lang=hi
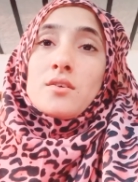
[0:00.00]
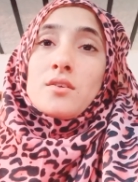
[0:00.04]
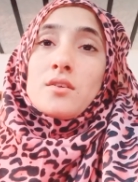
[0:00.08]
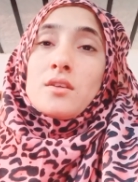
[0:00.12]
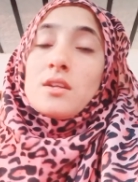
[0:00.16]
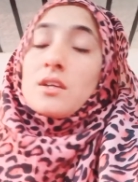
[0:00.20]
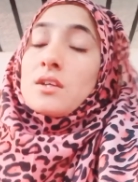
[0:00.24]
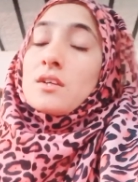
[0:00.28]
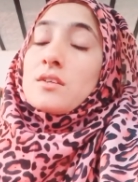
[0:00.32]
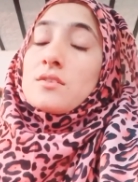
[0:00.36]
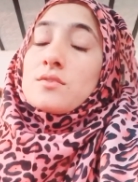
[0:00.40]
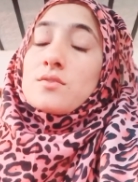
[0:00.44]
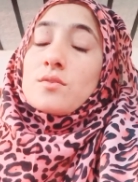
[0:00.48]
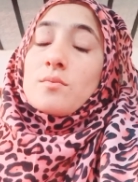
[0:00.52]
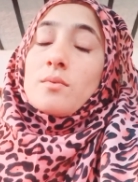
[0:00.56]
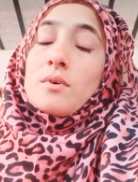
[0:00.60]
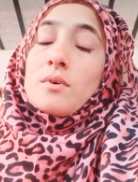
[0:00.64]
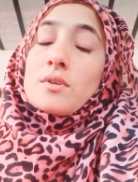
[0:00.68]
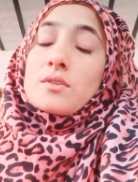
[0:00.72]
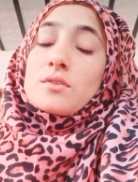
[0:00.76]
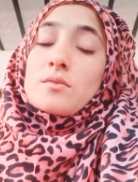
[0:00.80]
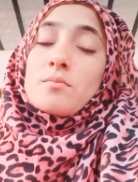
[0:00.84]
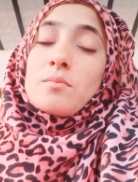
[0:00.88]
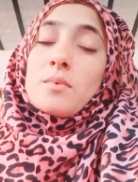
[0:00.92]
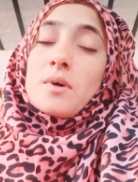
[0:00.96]
लेकिन सुबह
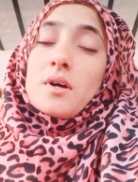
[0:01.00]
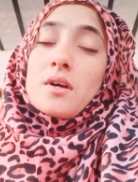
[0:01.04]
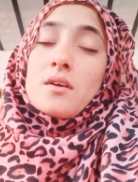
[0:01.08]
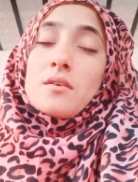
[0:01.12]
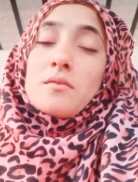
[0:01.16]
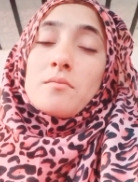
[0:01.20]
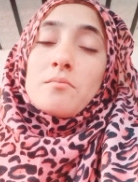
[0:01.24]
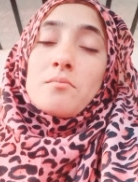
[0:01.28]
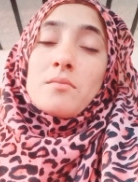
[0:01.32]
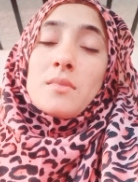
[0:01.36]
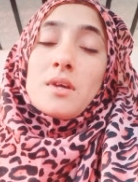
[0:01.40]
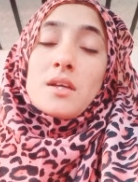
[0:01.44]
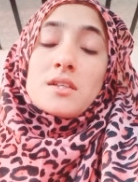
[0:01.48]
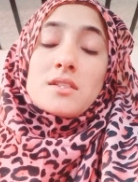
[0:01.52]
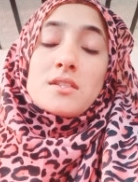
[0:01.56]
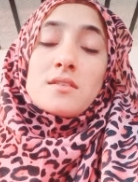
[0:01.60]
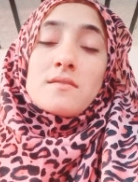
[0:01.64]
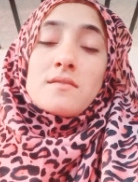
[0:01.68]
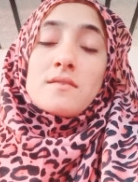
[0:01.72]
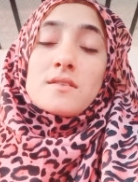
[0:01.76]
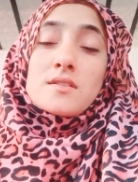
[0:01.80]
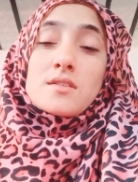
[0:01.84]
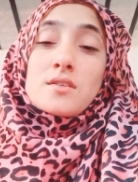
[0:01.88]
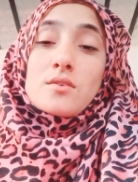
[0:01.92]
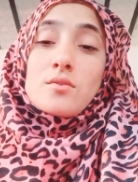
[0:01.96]
सुबह मैं
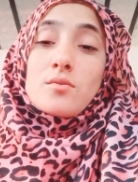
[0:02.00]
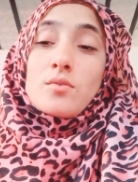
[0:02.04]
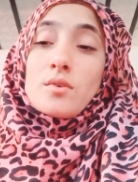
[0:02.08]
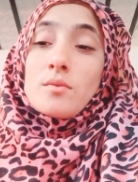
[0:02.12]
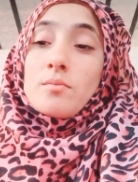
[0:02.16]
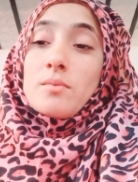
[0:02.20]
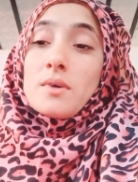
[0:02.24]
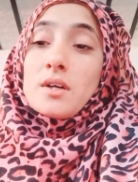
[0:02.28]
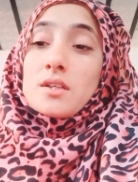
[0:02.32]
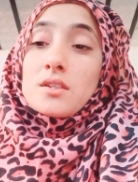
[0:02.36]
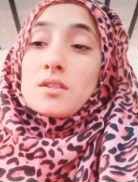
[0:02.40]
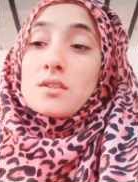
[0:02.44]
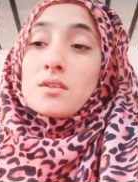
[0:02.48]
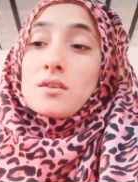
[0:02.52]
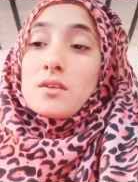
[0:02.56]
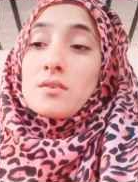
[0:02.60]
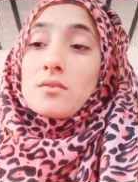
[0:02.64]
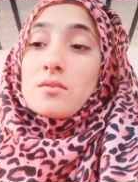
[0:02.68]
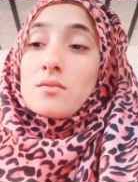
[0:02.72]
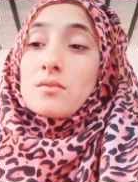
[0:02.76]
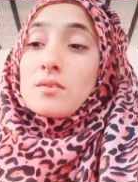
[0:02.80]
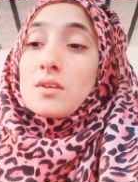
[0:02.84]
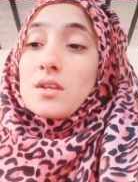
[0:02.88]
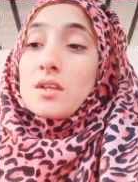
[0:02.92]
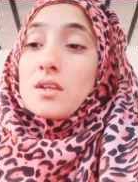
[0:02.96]
ऐसे वैसे कोई बात नहीं
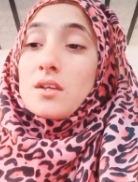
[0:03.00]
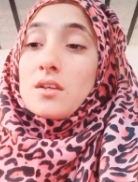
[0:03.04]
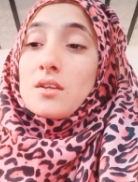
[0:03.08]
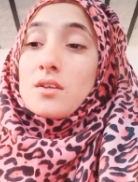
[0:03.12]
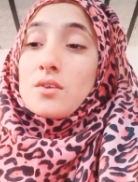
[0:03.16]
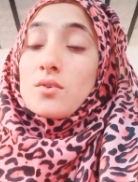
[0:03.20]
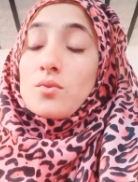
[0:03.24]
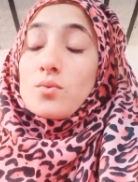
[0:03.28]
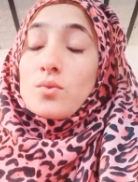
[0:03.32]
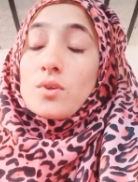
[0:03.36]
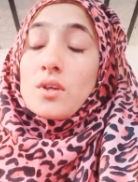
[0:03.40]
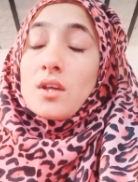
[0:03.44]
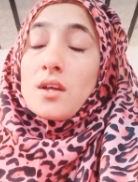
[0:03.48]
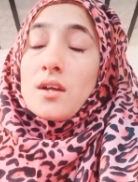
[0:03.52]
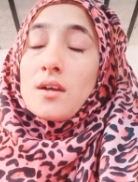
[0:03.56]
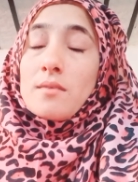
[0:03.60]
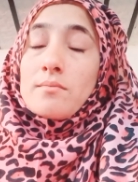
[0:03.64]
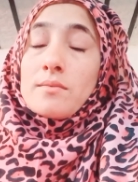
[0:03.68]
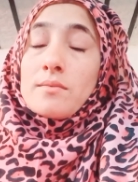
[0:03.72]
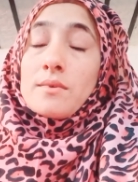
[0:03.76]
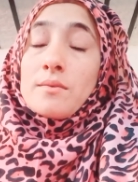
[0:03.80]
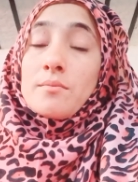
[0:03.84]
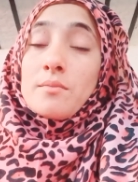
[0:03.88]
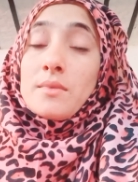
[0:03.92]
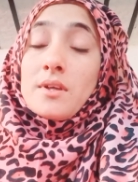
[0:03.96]
करूँगी क्योंकि
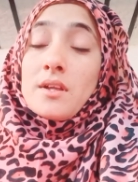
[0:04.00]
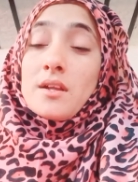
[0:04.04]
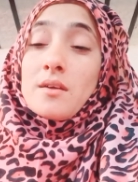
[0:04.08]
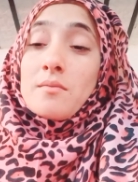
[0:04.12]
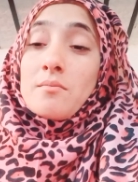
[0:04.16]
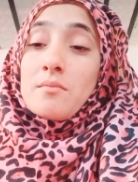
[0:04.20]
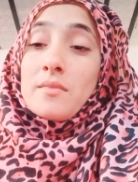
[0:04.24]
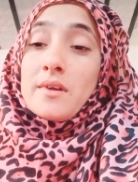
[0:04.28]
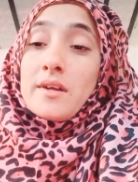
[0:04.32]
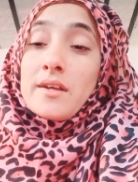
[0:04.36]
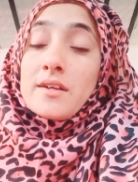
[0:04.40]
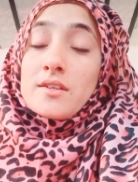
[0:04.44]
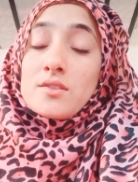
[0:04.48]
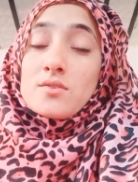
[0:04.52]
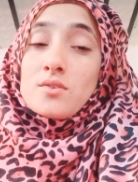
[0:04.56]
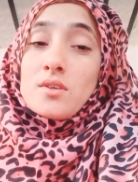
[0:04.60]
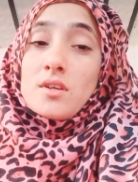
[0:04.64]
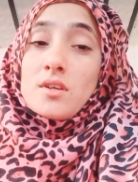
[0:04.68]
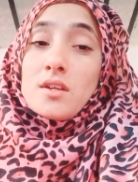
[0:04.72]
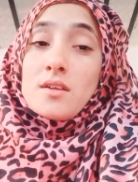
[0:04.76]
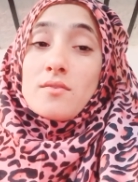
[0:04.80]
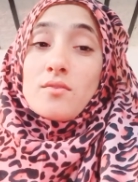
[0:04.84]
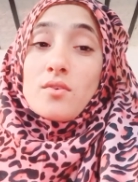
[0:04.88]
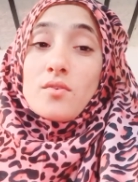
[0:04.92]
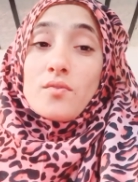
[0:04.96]
अभी मेरा माइंड जो
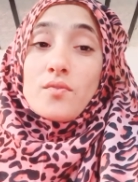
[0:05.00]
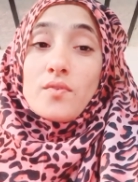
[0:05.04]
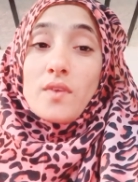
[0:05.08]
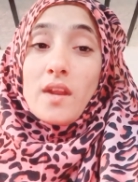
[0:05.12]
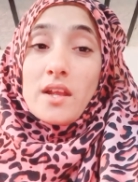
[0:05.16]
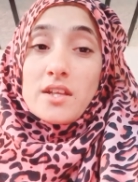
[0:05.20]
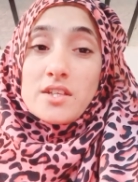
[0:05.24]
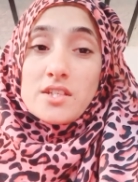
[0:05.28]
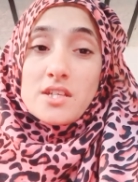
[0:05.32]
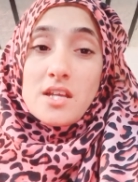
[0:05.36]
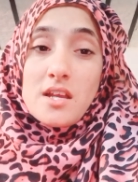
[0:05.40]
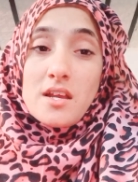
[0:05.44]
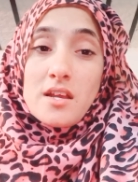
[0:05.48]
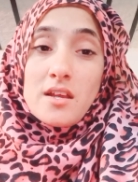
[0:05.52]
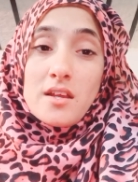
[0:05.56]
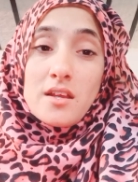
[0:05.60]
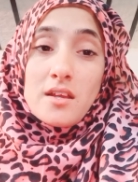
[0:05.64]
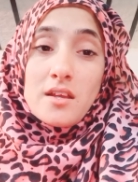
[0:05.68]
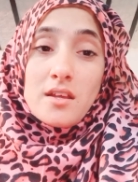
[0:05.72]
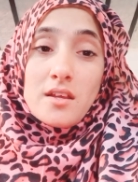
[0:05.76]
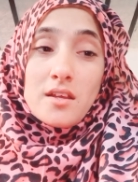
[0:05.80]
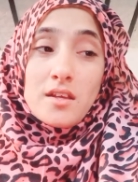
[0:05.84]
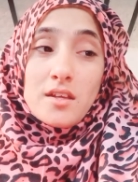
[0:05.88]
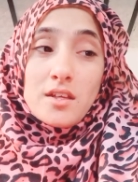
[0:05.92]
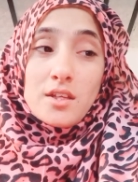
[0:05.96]
है ना वो फ्रेश है
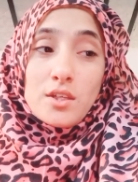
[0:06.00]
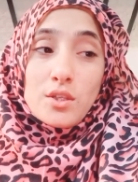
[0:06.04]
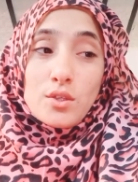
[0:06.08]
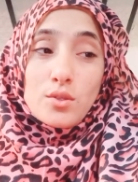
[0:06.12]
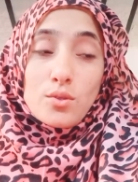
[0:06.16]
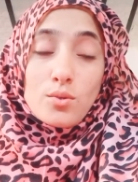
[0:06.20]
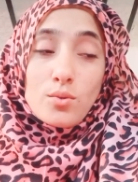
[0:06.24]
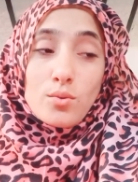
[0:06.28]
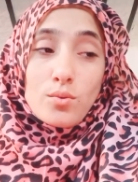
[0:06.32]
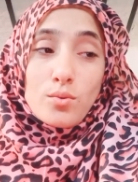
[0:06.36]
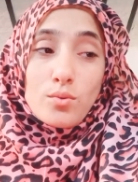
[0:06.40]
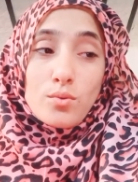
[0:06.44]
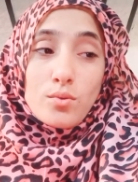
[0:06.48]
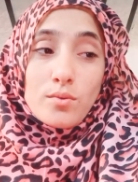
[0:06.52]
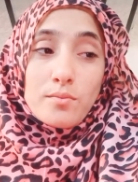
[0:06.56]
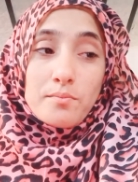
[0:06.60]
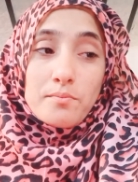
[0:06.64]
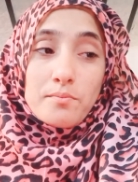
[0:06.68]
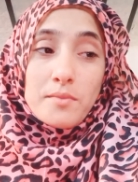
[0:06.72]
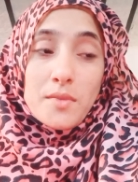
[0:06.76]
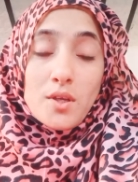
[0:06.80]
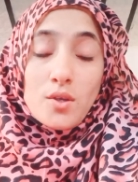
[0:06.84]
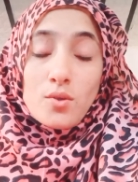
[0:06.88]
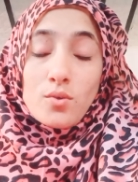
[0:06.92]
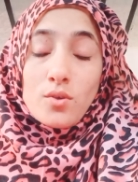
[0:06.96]
तो
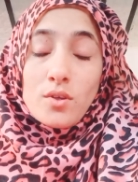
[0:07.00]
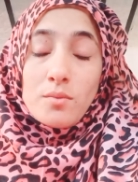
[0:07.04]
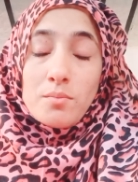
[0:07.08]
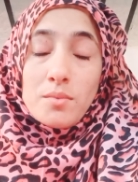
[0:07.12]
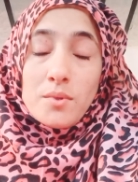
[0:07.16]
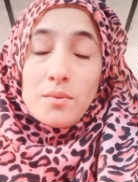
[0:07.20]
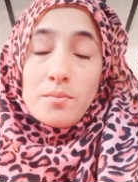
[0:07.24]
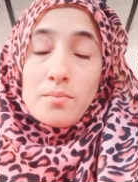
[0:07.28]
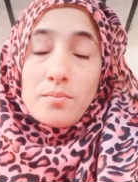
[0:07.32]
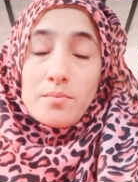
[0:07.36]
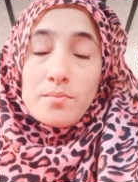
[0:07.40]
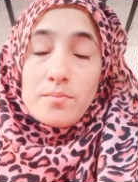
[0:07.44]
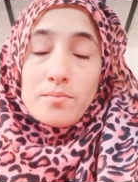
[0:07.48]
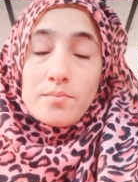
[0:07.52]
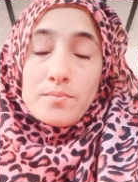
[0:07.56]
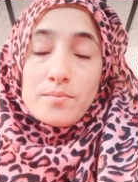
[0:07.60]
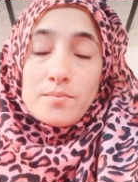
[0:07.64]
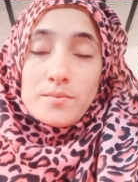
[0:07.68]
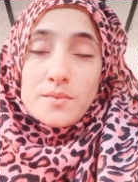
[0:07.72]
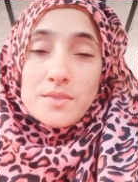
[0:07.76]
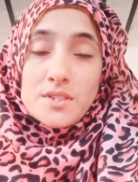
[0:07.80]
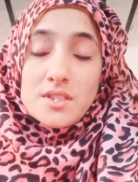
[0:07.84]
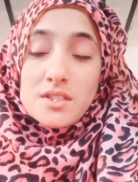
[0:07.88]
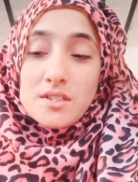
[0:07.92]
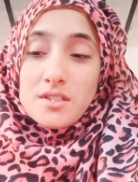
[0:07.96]
मैं कोई भी
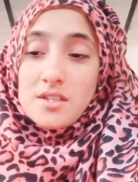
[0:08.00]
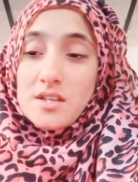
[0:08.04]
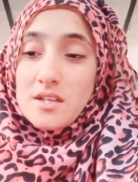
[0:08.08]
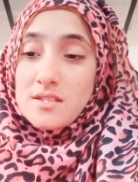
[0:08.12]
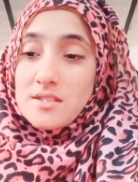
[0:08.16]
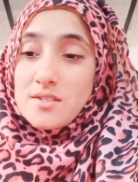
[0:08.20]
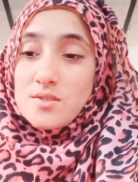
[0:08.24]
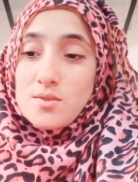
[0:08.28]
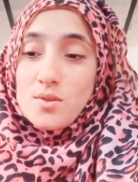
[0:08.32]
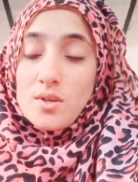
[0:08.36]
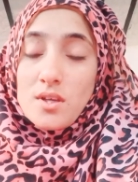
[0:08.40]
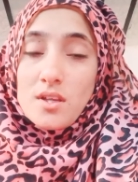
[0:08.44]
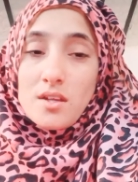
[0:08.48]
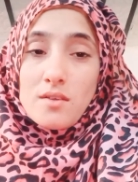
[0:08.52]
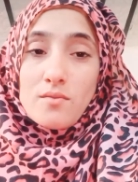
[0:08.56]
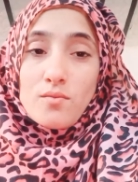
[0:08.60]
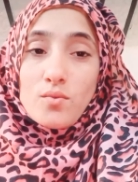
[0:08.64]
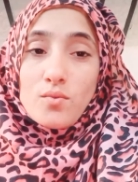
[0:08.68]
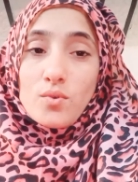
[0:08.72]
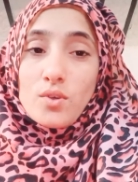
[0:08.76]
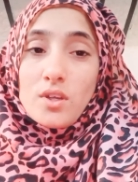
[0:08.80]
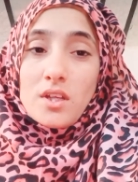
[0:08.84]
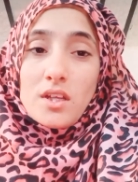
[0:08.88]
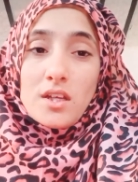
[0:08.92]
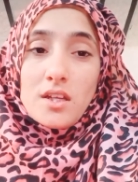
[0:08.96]
स्ट्रेस जो है ना
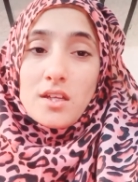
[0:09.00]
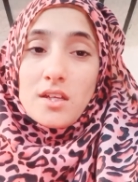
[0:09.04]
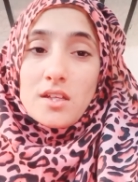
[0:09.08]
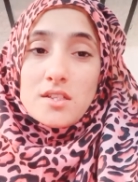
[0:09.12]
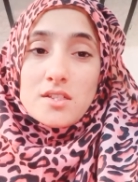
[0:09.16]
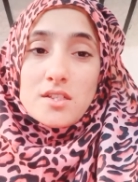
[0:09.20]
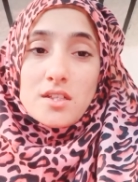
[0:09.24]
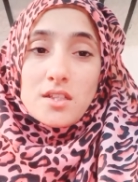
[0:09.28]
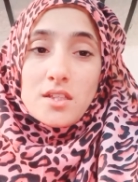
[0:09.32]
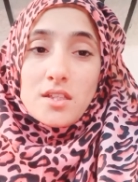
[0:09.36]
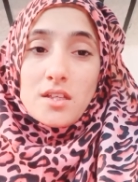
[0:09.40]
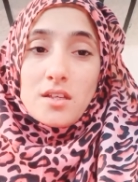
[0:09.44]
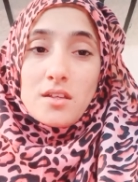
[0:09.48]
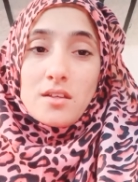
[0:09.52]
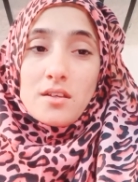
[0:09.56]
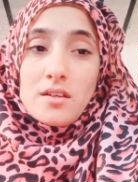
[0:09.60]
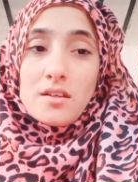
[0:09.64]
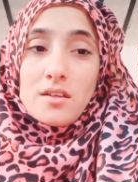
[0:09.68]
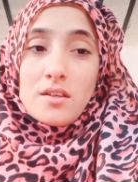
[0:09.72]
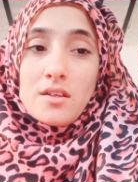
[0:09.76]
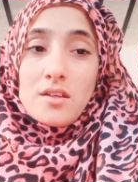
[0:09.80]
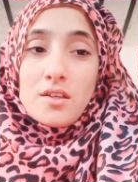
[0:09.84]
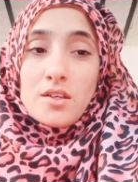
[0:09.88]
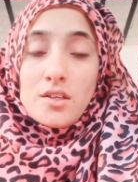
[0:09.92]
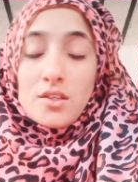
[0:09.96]
वो नहीं लेना चाहती
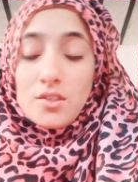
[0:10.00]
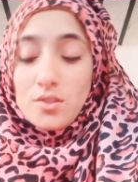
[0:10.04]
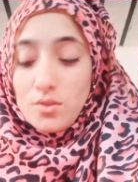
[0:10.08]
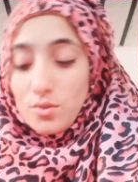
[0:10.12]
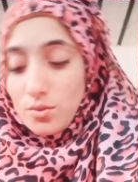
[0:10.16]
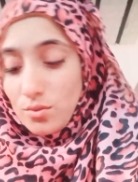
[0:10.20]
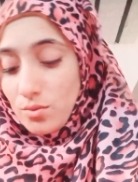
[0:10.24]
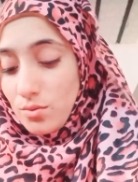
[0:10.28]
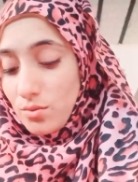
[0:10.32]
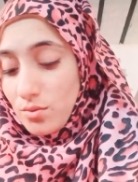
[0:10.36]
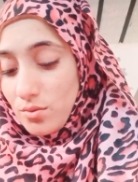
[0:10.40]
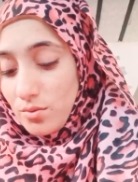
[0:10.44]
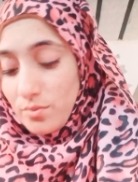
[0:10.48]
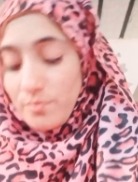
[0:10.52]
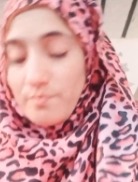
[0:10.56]
तो